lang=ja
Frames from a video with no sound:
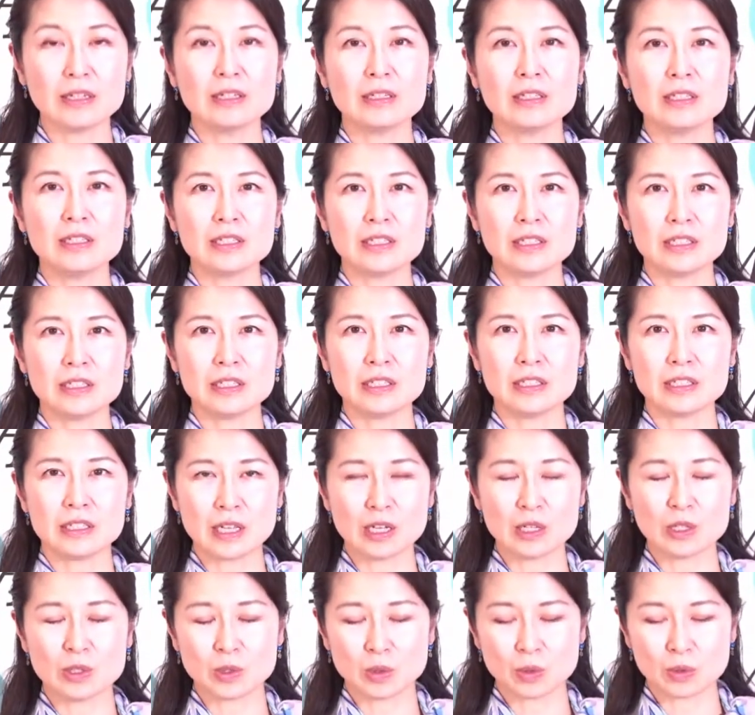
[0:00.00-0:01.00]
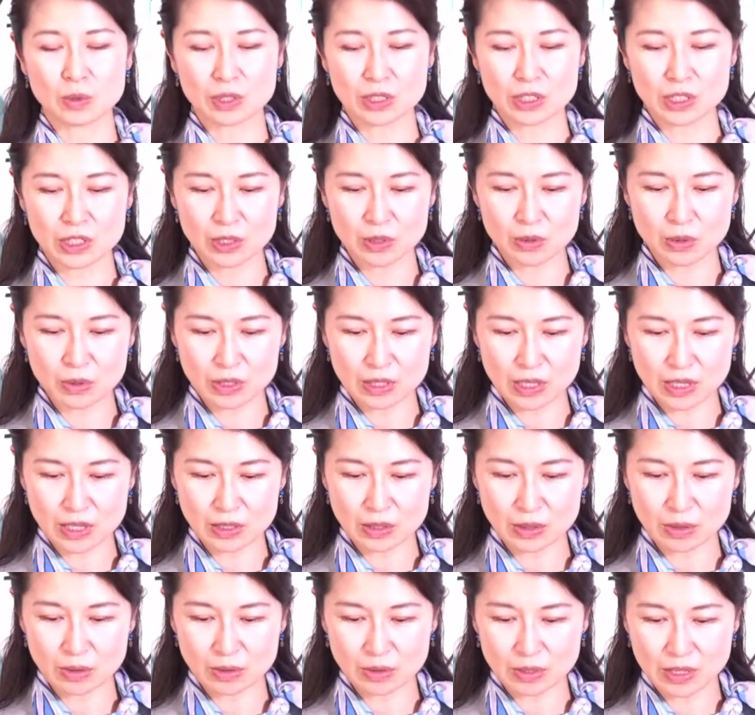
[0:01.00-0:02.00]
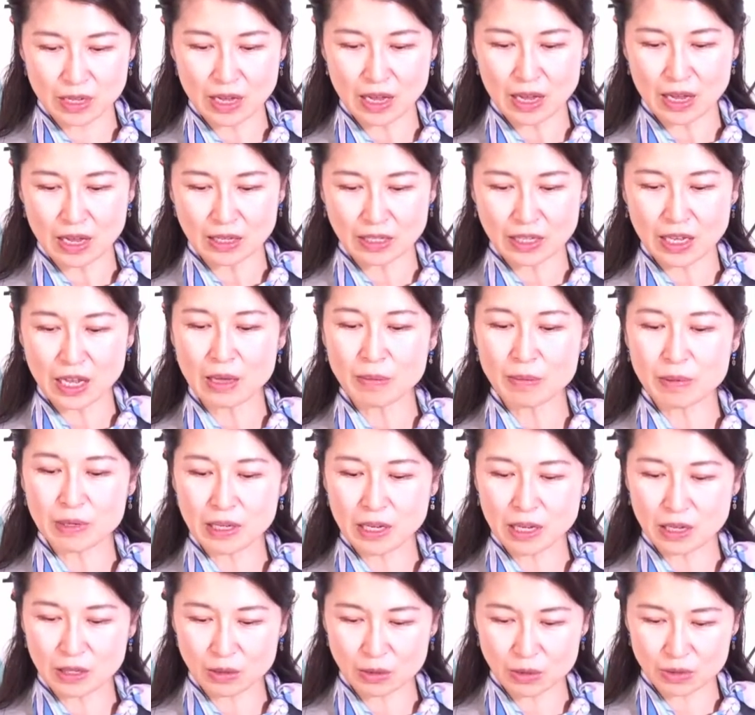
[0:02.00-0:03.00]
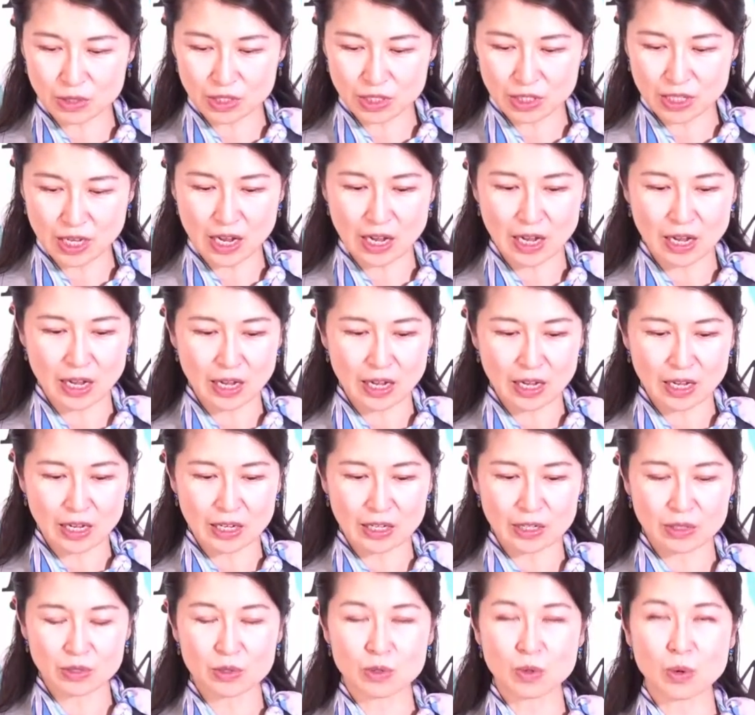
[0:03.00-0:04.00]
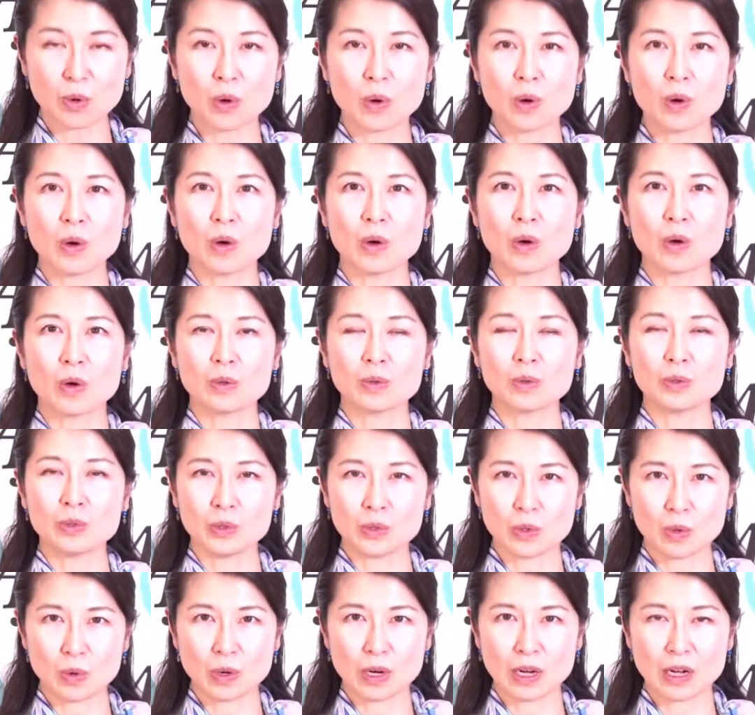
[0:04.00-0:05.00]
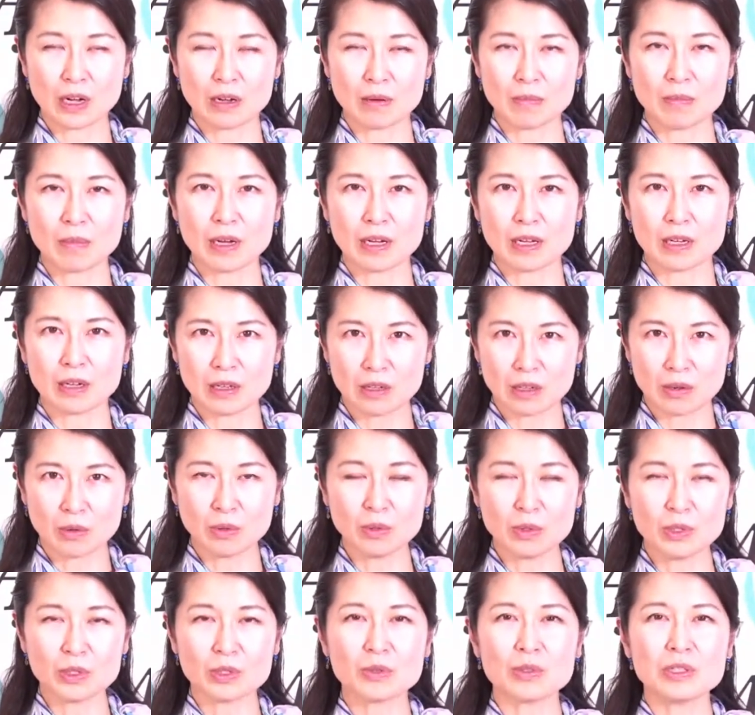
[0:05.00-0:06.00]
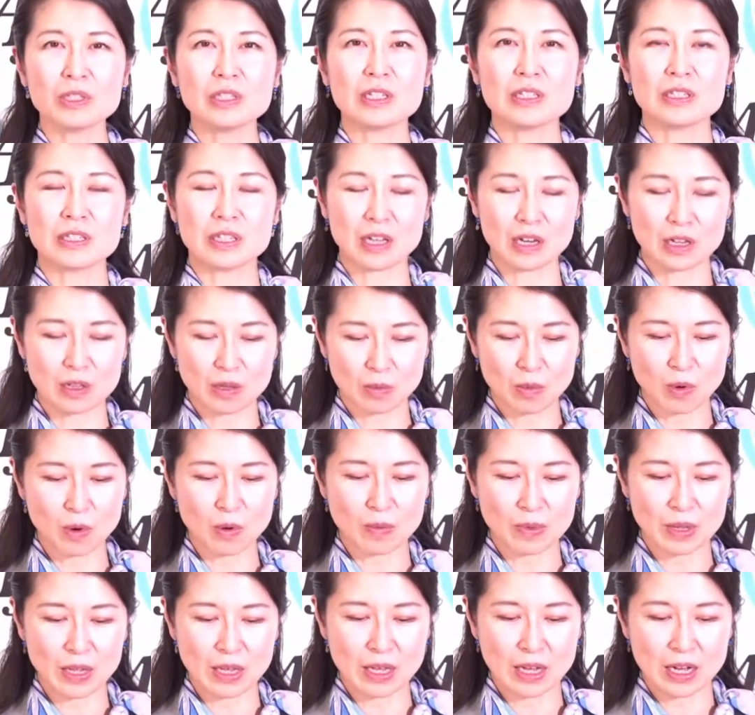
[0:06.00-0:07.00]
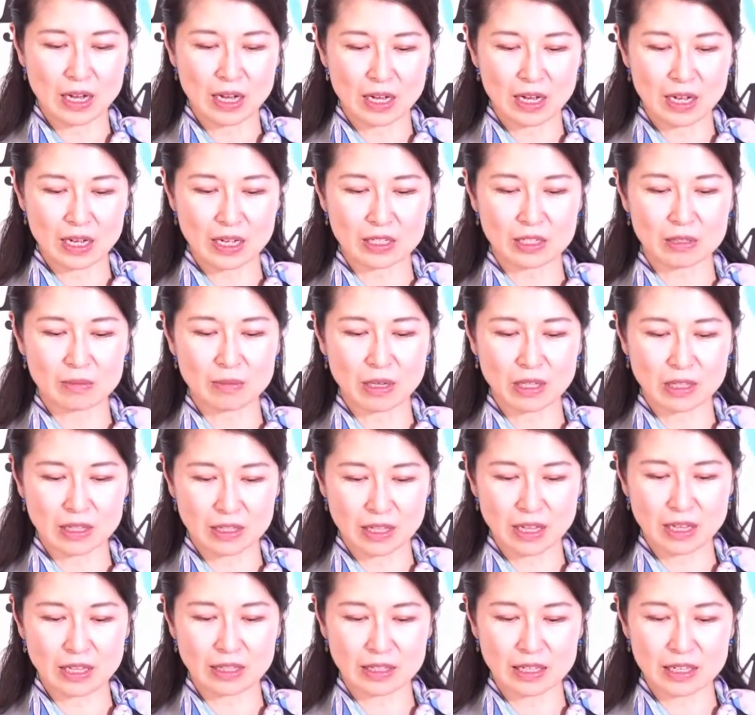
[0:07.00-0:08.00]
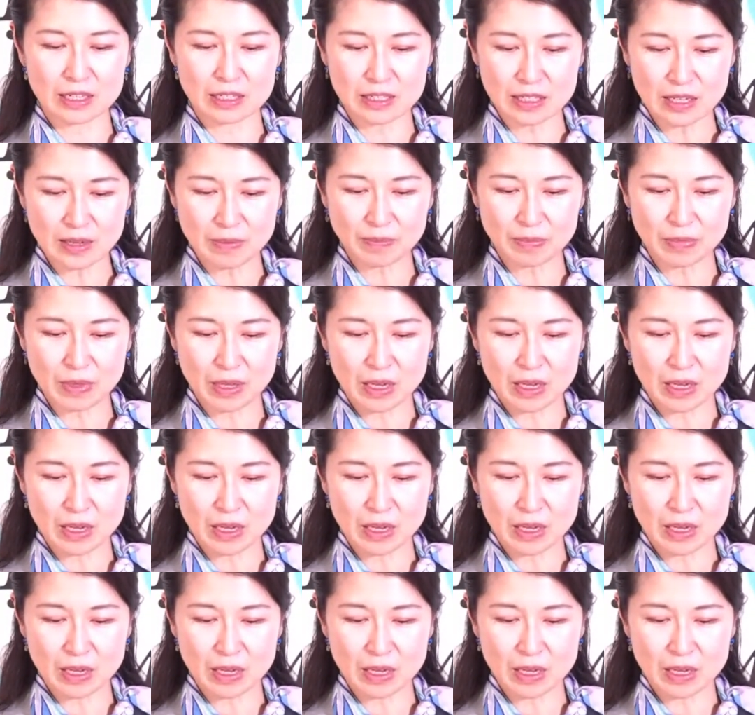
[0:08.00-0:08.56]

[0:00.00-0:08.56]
日清戦争、日露戦争で警備犬として犬の運用が、まあ、ほんの少しですけれども始まったんですね。